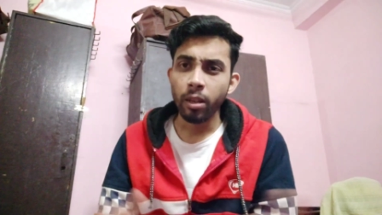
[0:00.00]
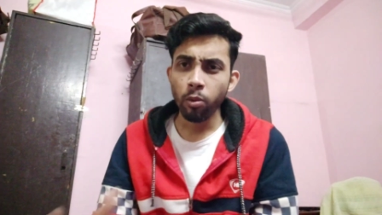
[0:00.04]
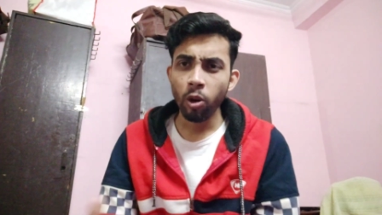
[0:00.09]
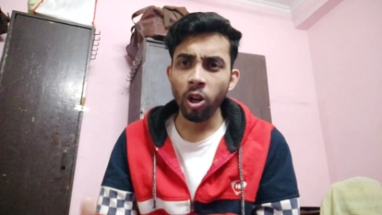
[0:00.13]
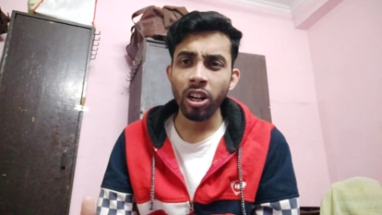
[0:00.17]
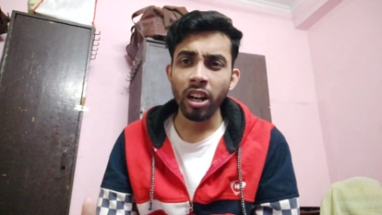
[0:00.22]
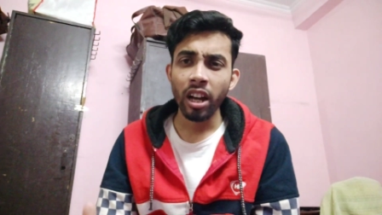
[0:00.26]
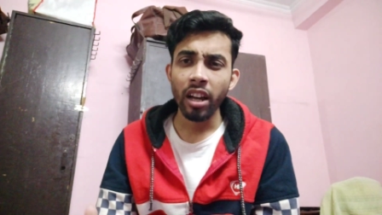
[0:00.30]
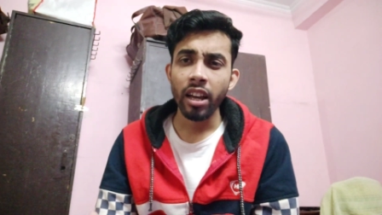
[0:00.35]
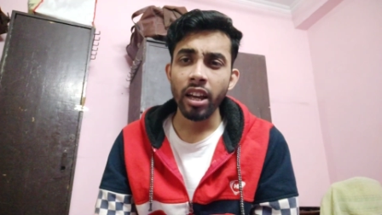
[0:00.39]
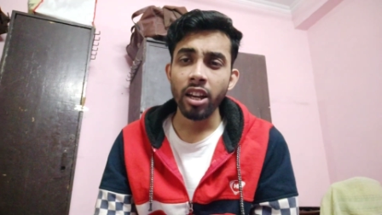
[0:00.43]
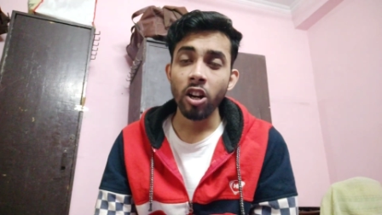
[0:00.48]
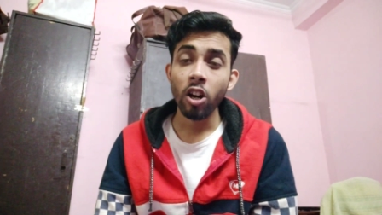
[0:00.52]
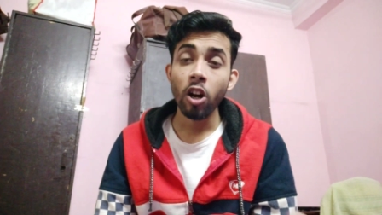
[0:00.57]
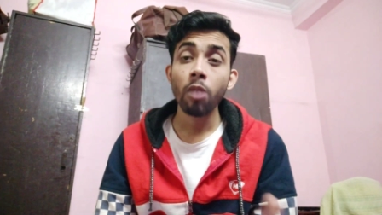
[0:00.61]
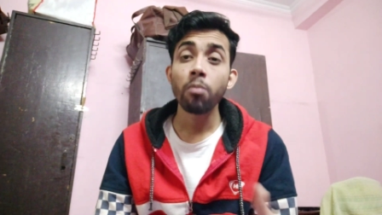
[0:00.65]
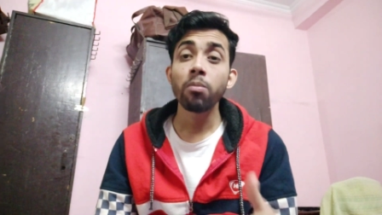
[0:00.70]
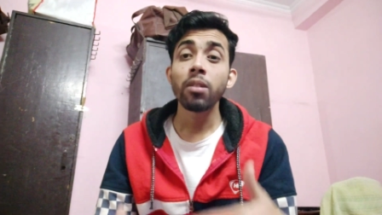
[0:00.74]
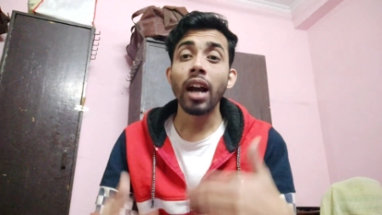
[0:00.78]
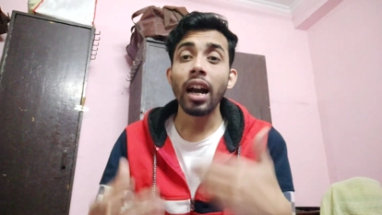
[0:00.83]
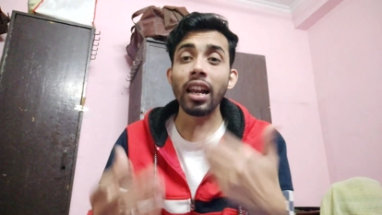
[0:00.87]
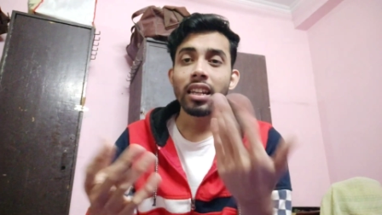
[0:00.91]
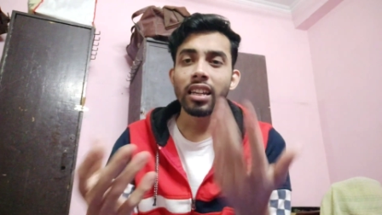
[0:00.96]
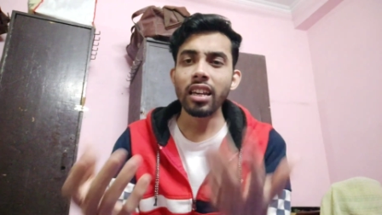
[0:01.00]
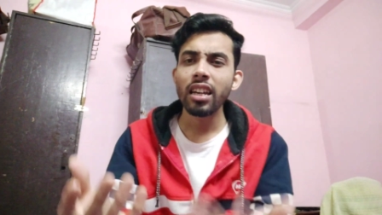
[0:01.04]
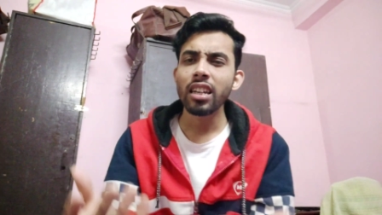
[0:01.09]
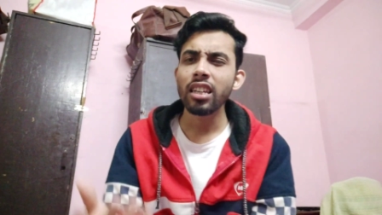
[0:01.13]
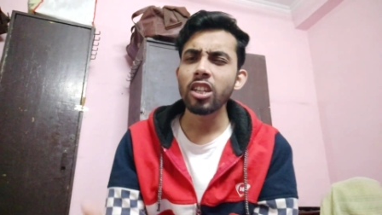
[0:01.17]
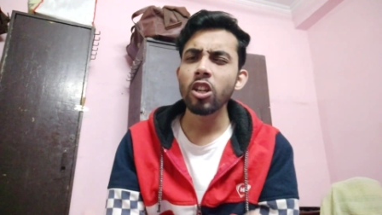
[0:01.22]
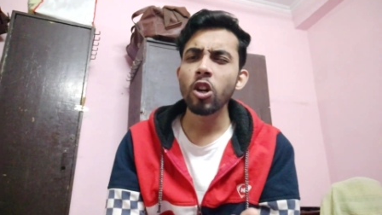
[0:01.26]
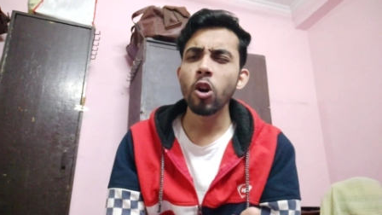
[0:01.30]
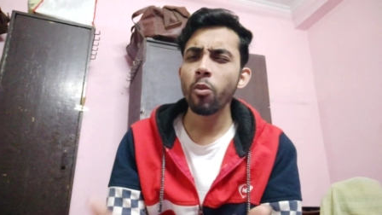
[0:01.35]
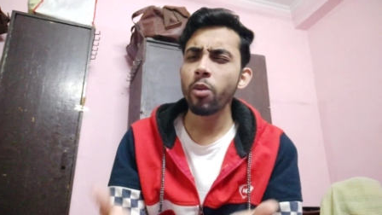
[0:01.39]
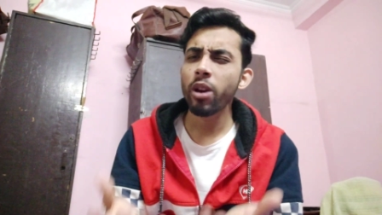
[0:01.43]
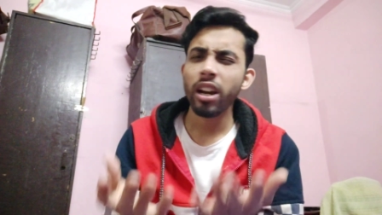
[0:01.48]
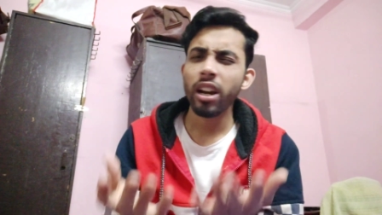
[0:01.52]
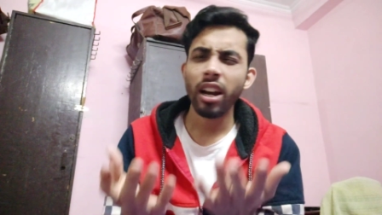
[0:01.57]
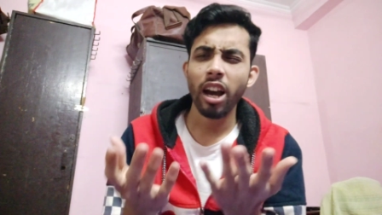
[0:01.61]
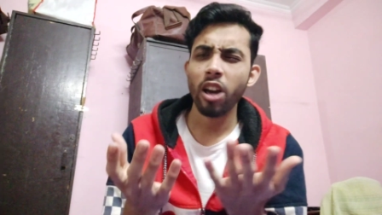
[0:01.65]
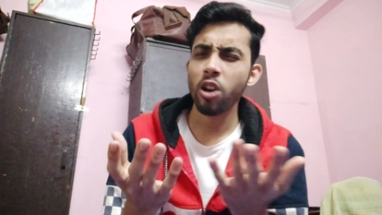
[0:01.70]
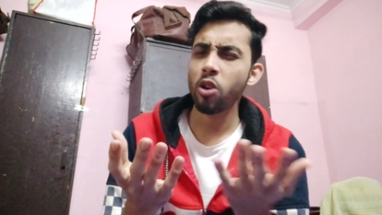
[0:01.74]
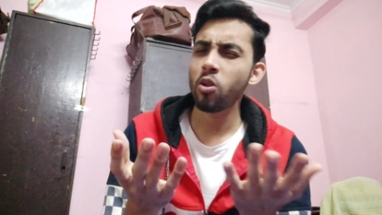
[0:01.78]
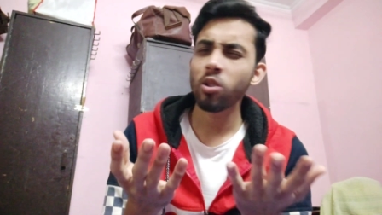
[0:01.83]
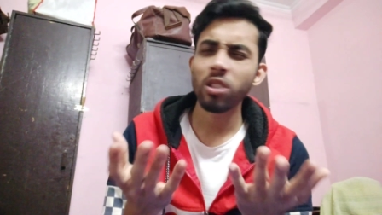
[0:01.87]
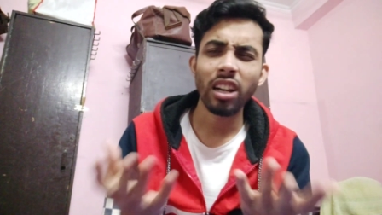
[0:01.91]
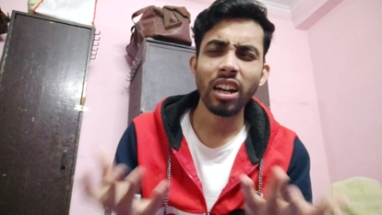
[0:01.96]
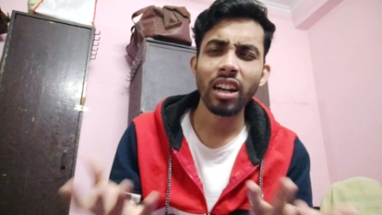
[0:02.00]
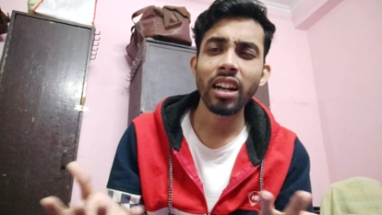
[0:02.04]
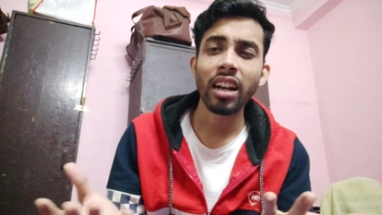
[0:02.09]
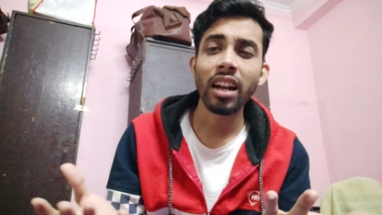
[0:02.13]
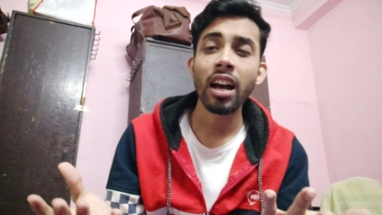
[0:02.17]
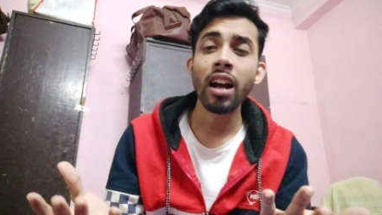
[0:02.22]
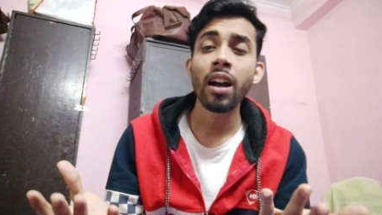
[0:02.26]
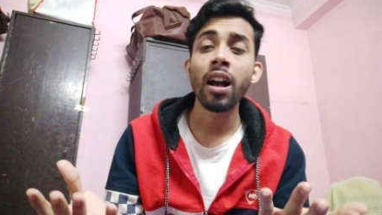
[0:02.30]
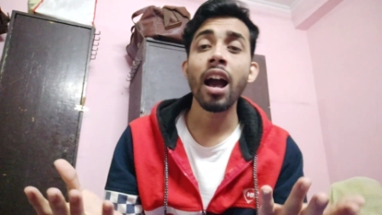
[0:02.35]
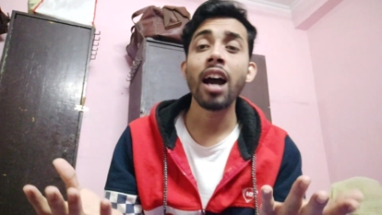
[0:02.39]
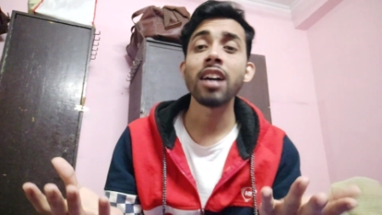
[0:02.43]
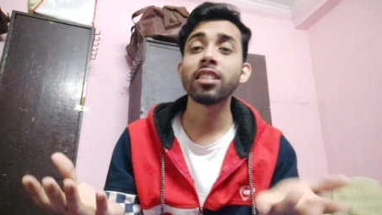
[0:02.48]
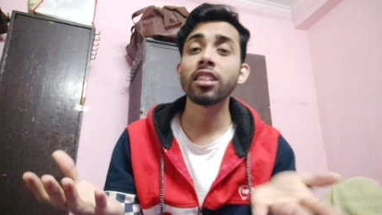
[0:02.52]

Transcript: জীবনটা এরকম কালকে কি হবে কায়ও জানে না